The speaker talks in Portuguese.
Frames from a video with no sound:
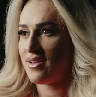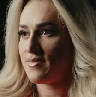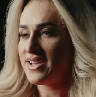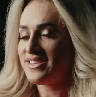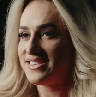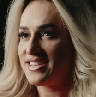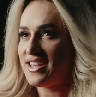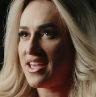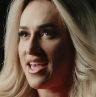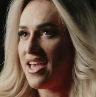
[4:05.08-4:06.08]
Mas
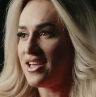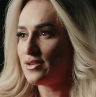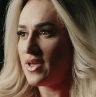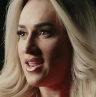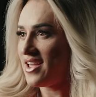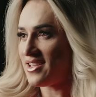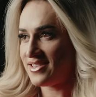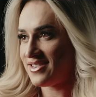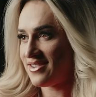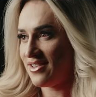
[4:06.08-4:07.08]
assim, é
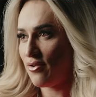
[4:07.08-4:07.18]
experiência.